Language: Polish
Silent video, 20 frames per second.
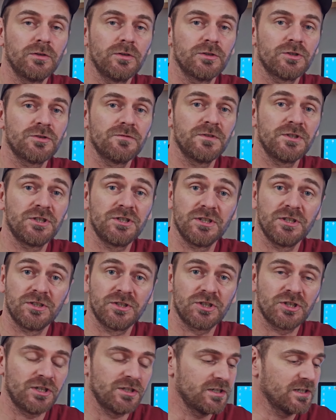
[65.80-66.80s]
i oczywiście
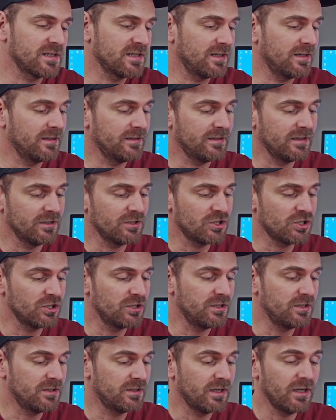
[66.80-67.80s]
trzecia zaleta,
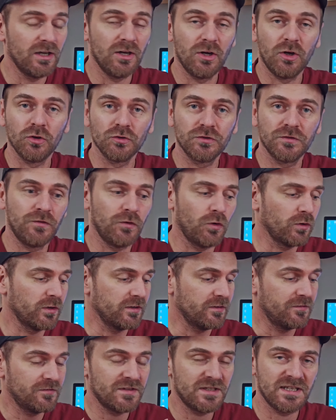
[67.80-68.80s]
czyli te
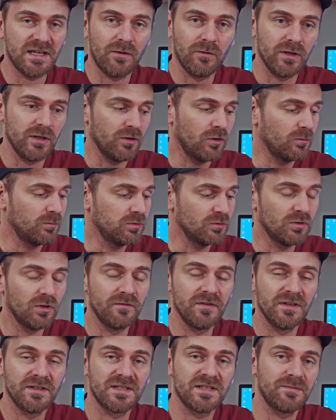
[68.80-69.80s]
otwory w całej obudowie
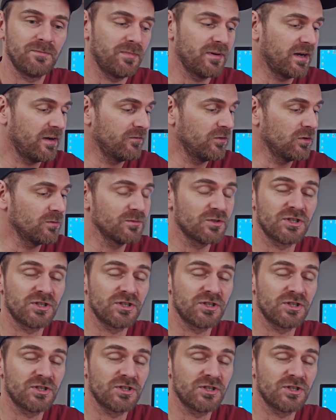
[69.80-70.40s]
budowie sprawią,